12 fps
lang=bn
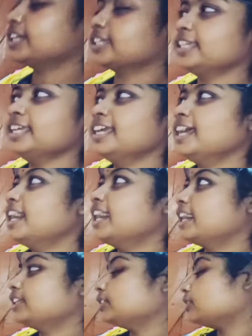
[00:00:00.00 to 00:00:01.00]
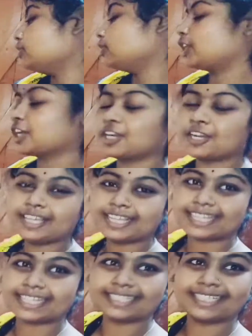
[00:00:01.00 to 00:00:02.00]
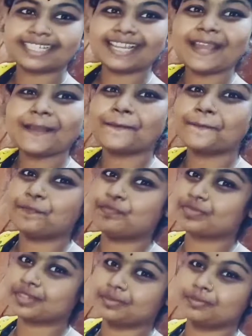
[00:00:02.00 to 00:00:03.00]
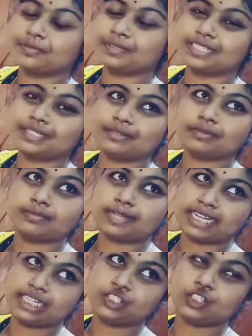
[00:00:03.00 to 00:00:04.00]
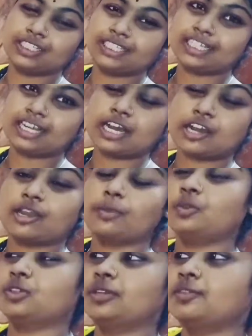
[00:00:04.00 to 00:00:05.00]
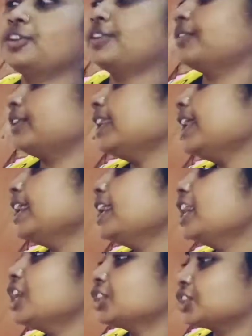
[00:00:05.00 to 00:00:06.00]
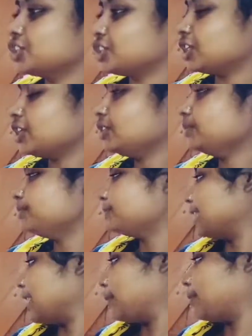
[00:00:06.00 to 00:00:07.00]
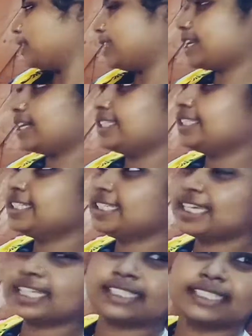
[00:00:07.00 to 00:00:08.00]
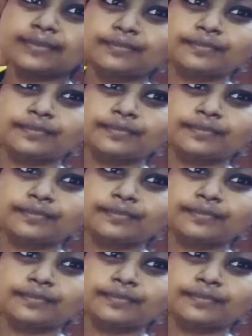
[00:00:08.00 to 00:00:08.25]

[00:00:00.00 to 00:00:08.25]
রাখি আর যখন দরকার হয় এখান থেকে মানে বাইরে জল নিয়ে খাওয়া হয় বোতলে ভরে ভরে তো চলো তারপরে দেখাচ্ছি কি আছে